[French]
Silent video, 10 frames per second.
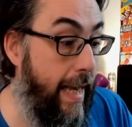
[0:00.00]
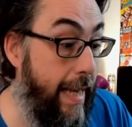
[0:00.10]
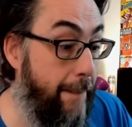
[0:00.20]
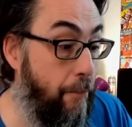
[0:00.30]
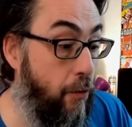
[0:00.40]

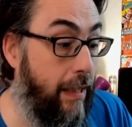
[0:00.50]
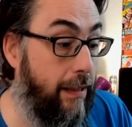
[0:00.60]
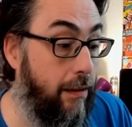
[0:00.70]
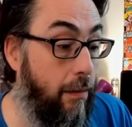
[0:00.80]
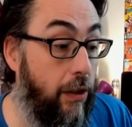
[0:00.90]
Et pour
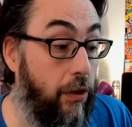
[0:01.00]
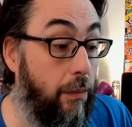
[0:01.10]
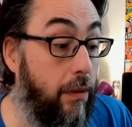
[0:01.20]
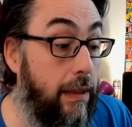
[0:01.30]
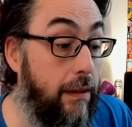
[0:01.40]
l'instant, bah, j'ai
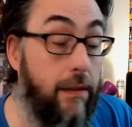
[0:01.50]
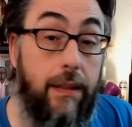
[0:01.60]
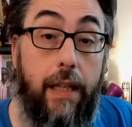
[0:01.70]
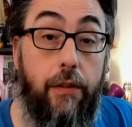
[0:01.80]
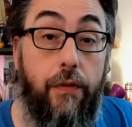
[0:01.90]
demandé ce que
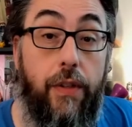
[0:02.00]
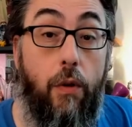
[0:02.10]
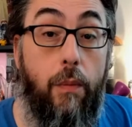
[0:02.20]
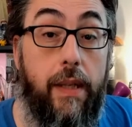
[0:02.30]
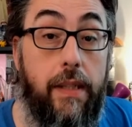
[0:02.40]
ça allait
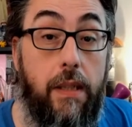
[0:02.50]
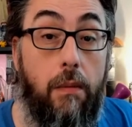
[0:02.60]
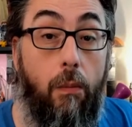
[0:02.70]
devenir. On m'a dit